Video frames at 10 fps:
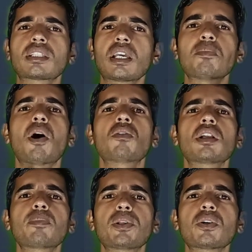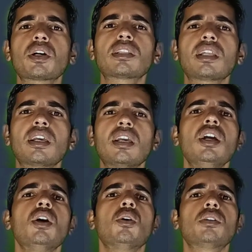करते हैं पाउडर प्रयोग करते हैं
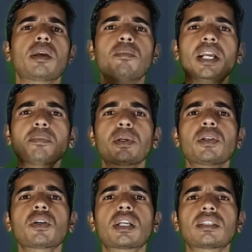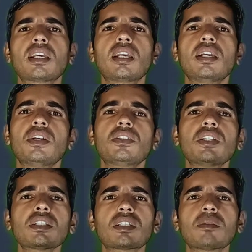टेबलेट प्रयोग करते हैं यह